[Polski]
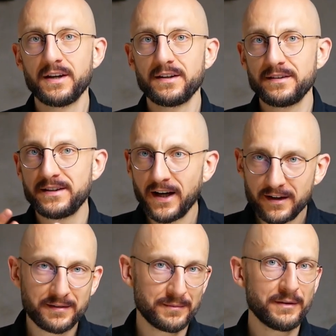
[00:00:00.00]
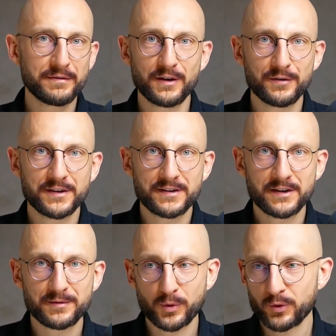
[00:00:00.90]
jak ma wyglądać
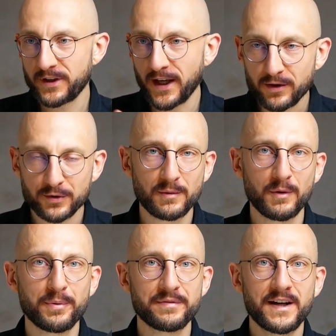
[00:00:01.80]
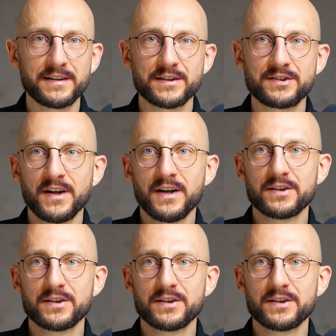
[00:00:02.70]
ten nasz produkt, jak o nim opowiadać,